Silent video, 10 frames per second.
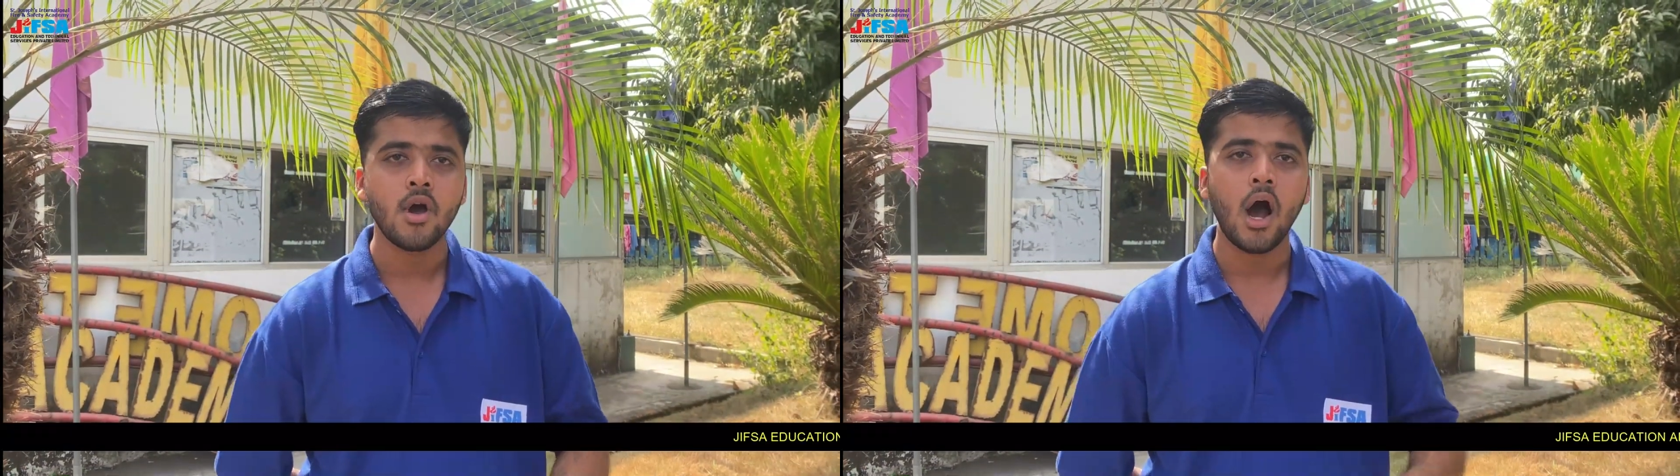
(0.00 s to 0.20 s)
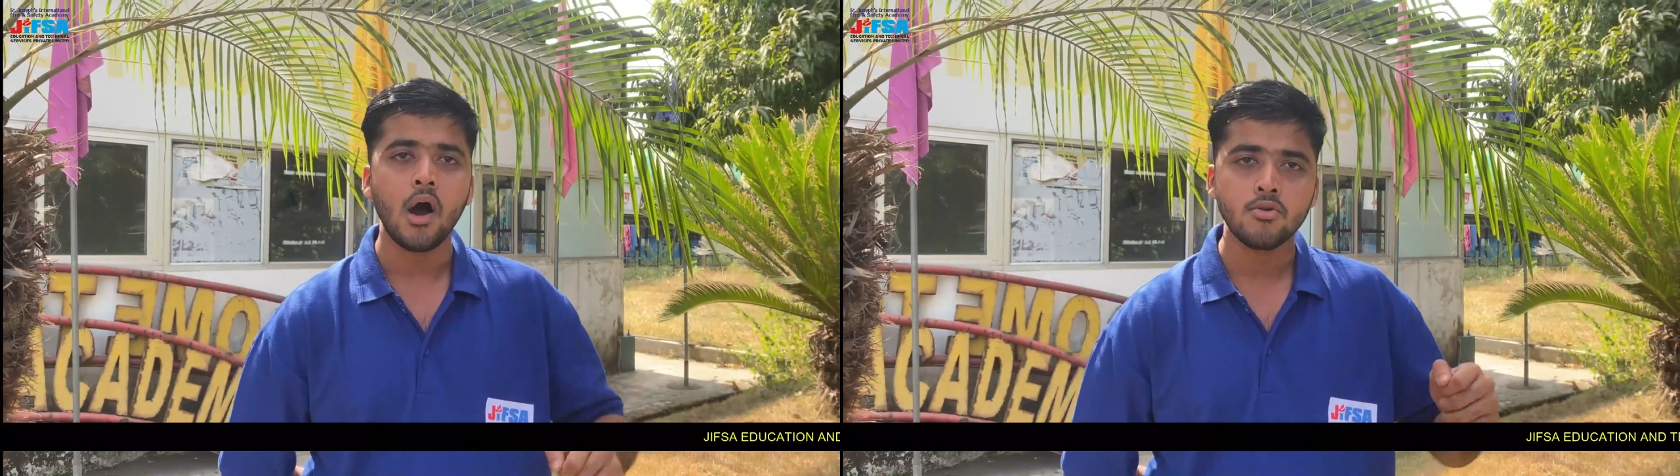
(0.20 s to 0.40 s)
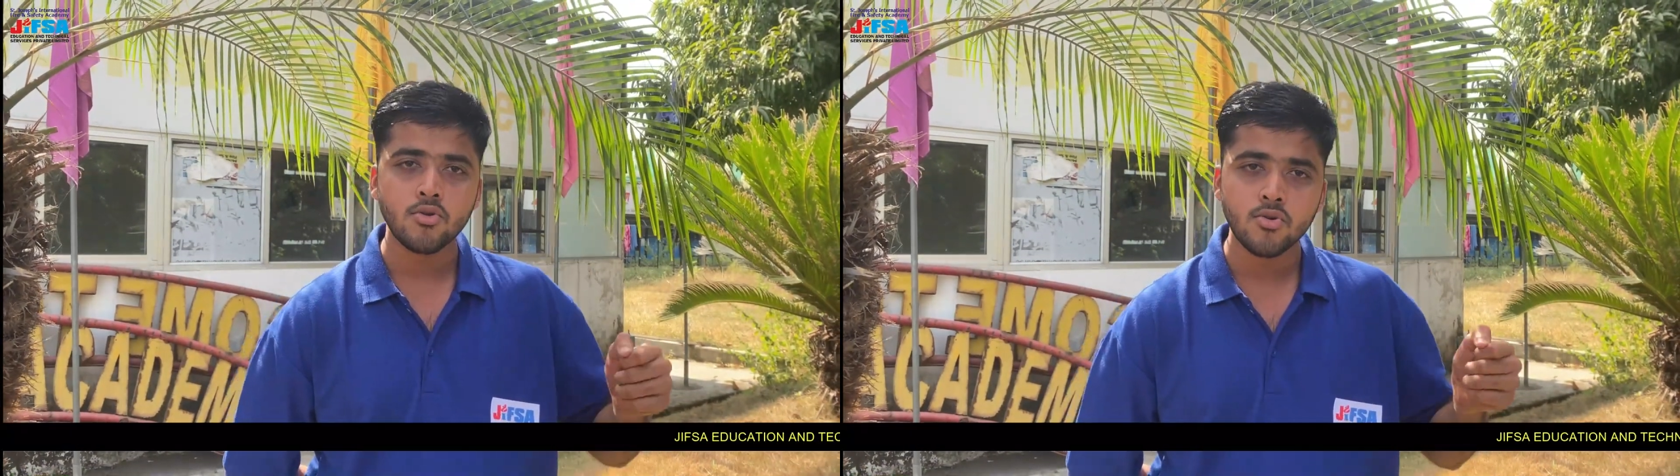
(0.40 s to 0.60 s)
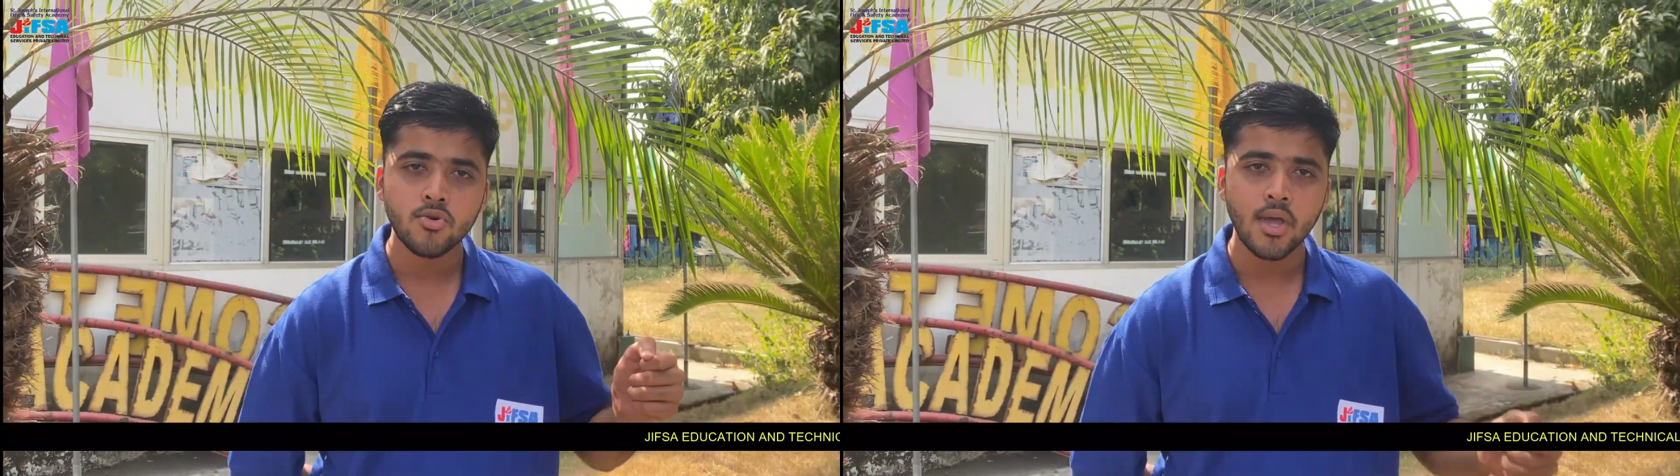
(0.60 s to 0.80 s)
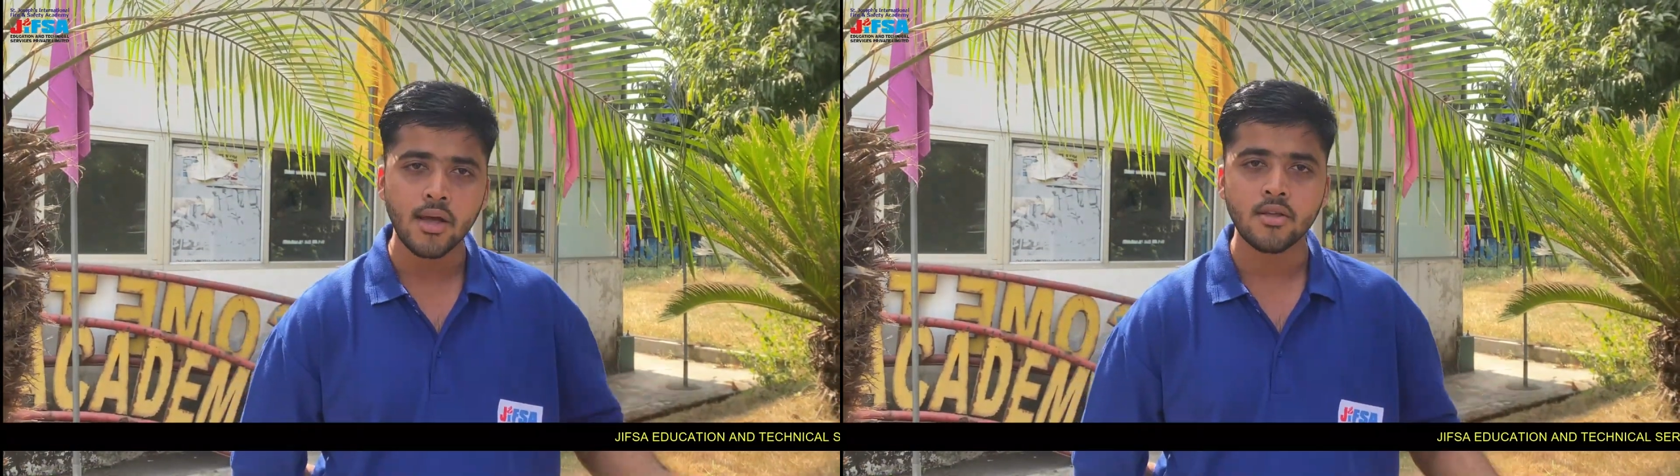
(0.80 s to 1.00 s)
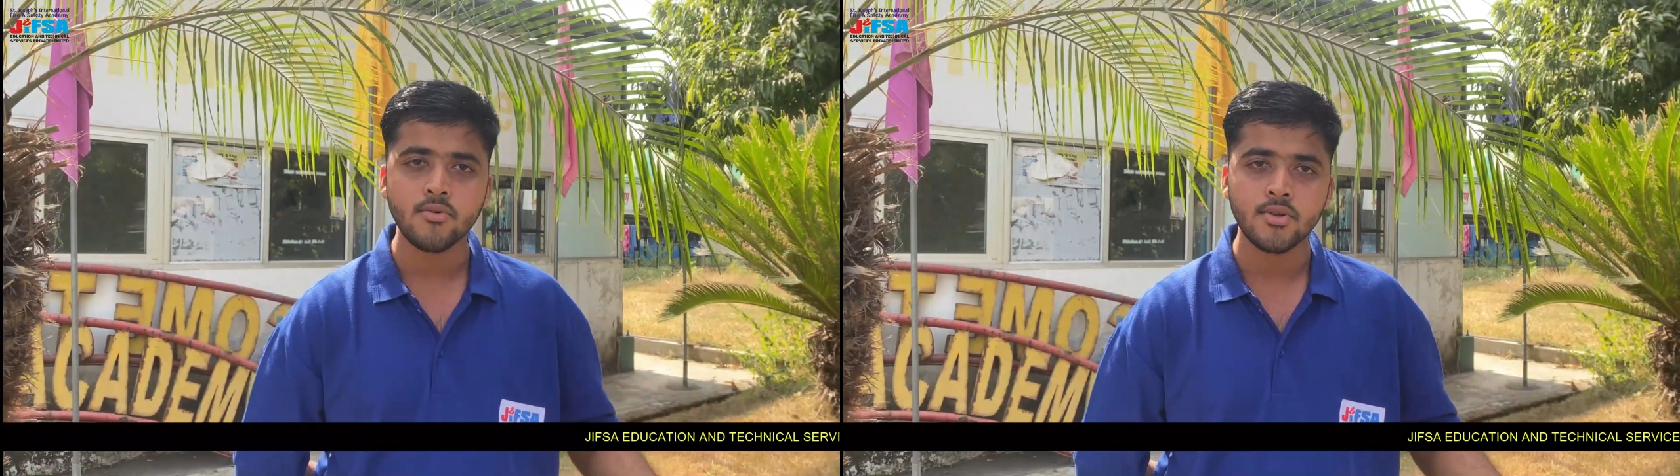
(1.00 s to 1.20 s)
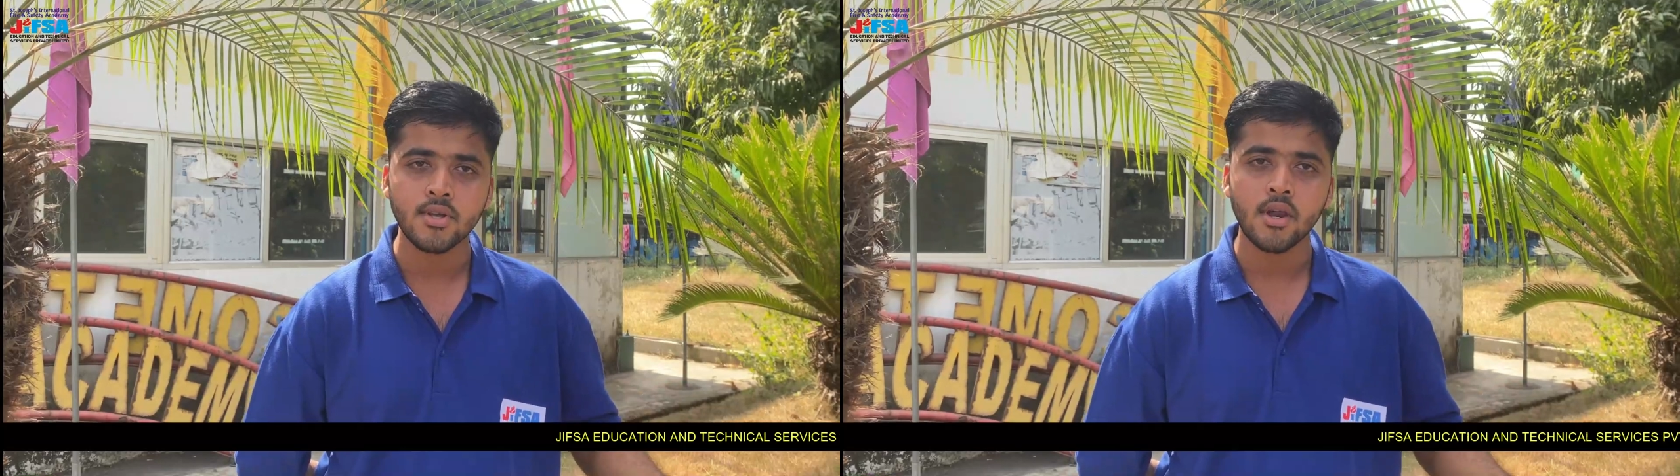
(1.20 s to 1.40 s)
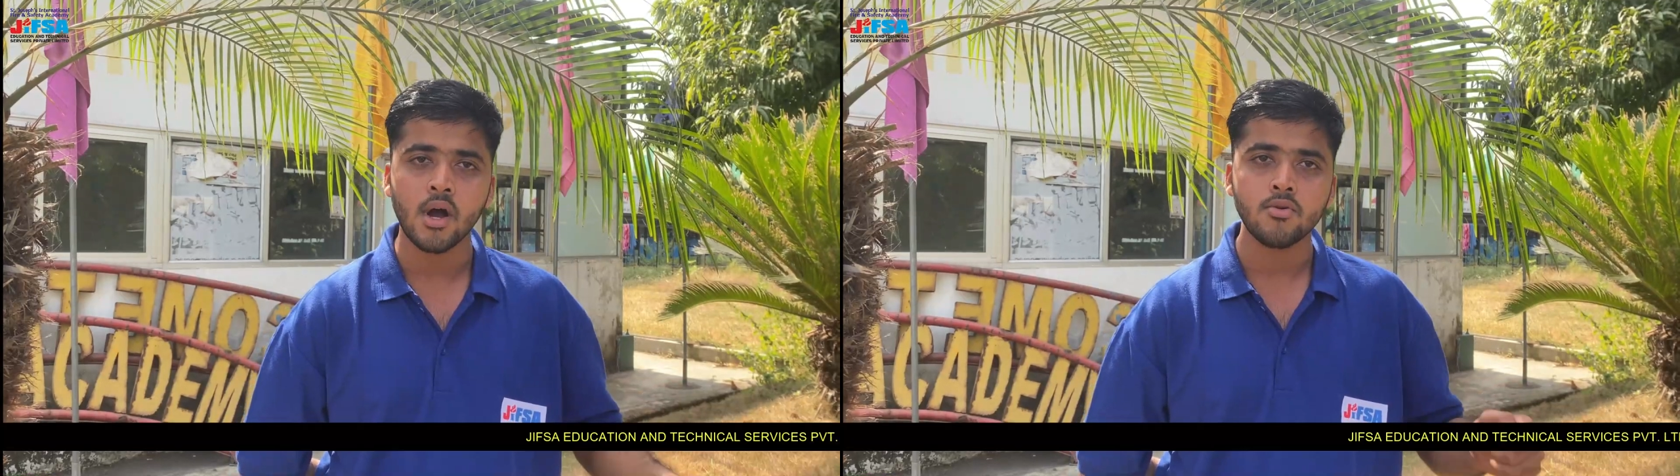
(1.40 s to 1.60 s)
हाउ टू यूज
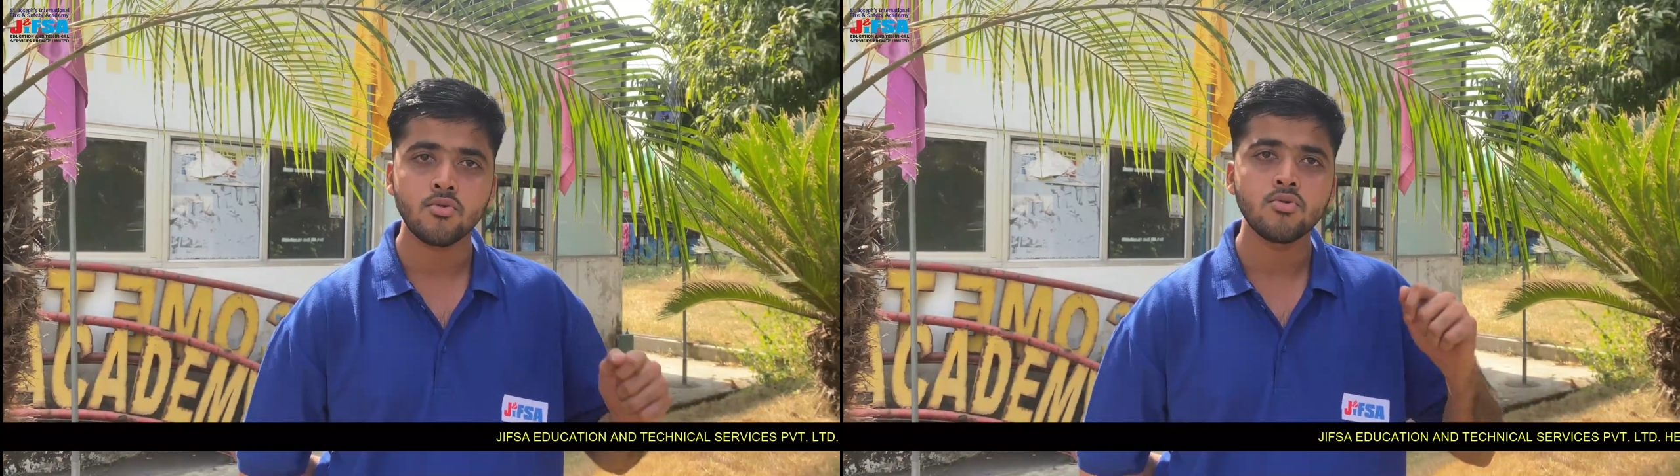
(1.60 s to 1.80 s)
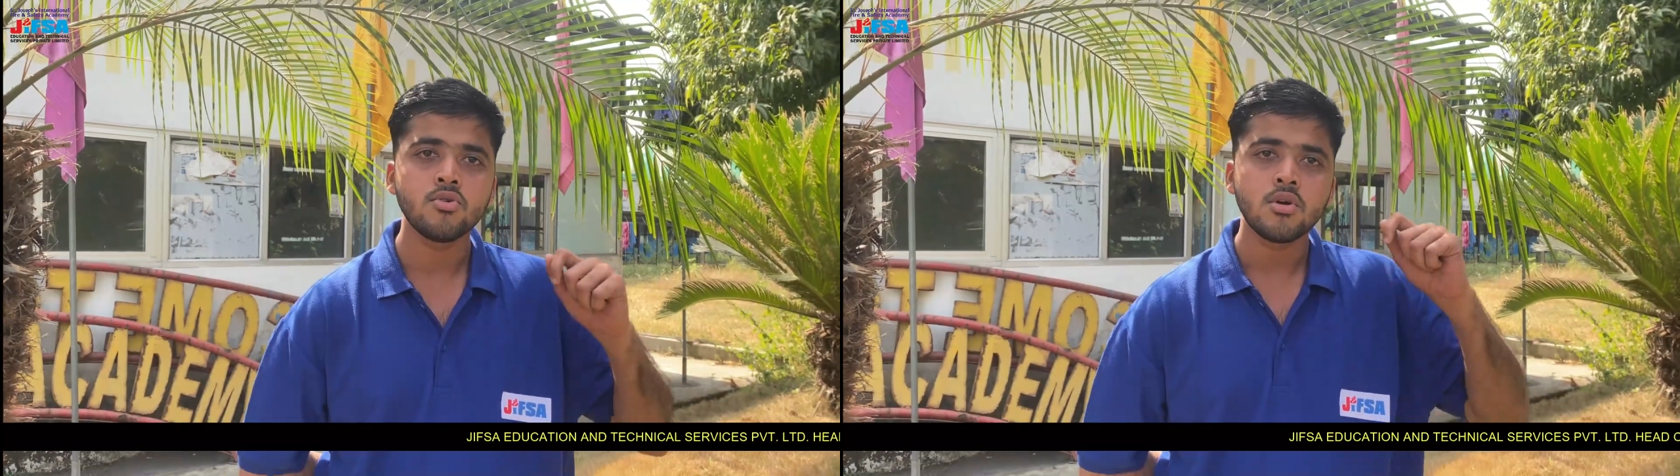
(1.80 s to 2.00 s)
एक्टिविटर हाउ टू